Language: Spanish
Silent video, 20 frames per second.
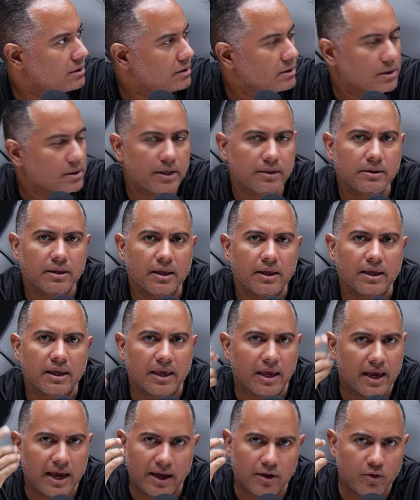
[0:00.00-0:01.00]
¿eh?
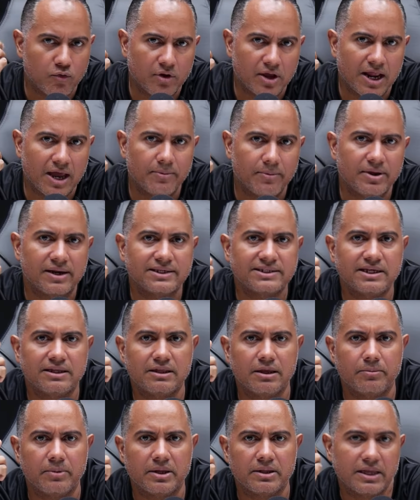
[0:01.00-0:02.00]
que ganó un Grammy
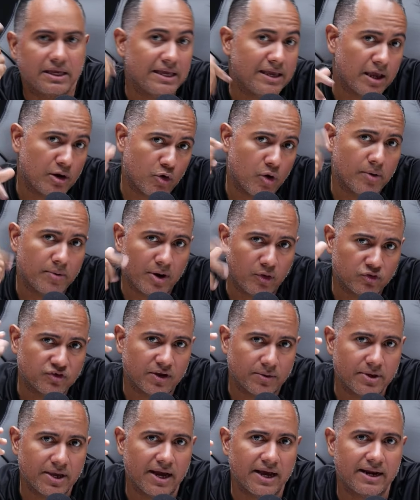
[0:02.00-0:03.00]
recientemente y que los
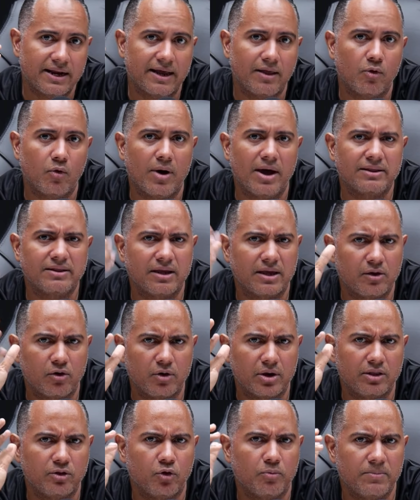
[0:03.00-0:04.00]
había ganado antes, creo
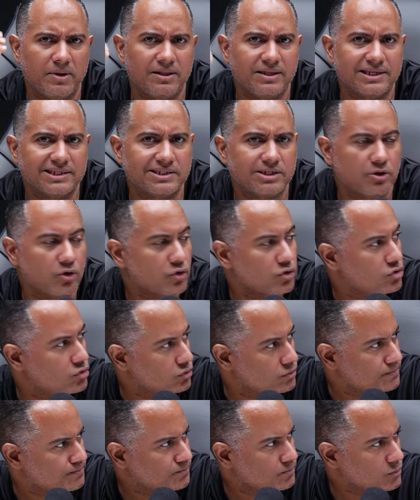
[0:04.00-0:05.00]
que en
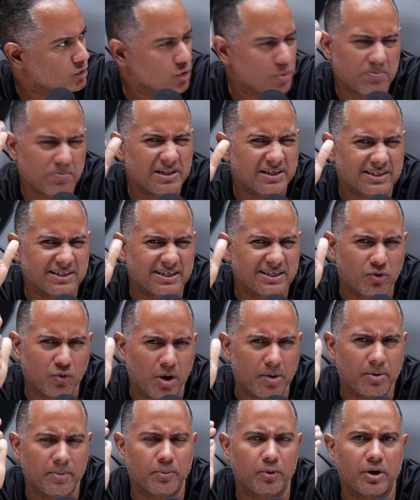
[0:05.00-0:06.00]
2018 o
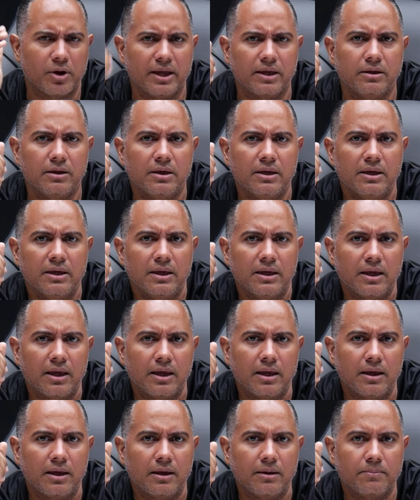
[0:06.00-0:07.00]
2019 por ahí,
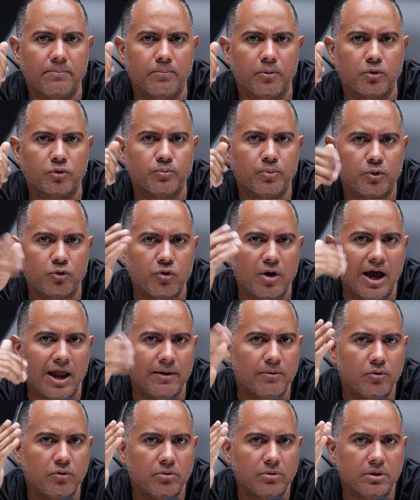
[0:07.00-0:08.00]
eh, por, un
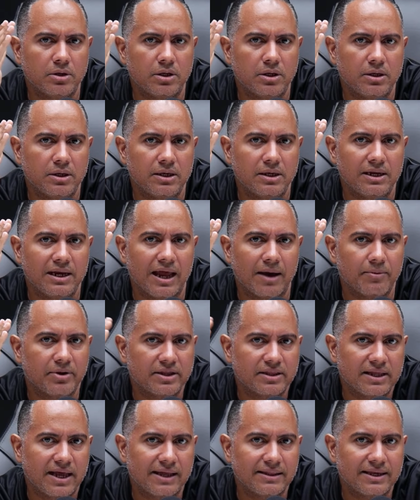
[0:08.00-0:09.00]
álbum. Y, la
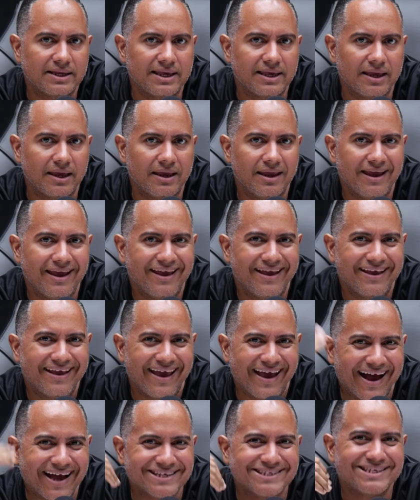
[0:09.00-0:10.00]
verdad es que
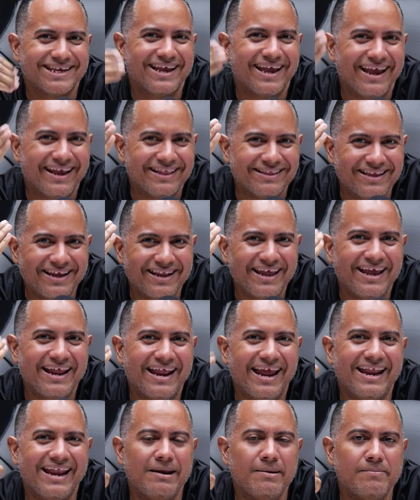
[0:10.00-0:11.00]
hace, tiene
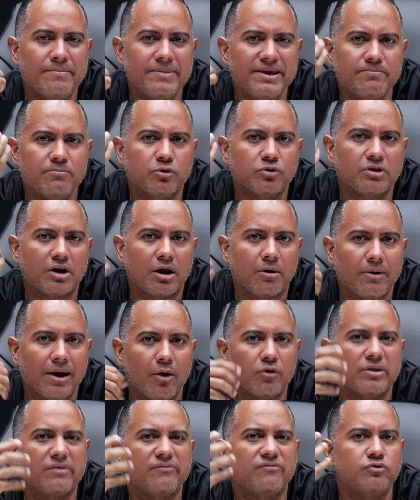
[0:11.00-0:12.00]
el mismo
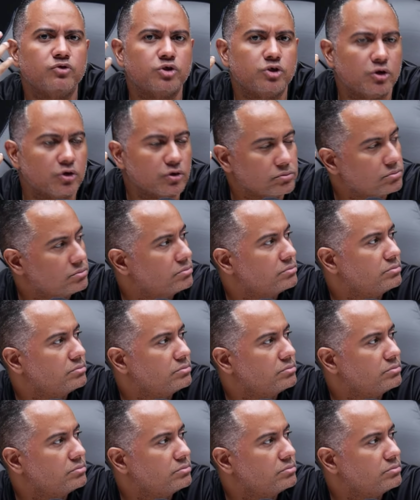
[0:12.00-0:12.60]
trabajo de fusión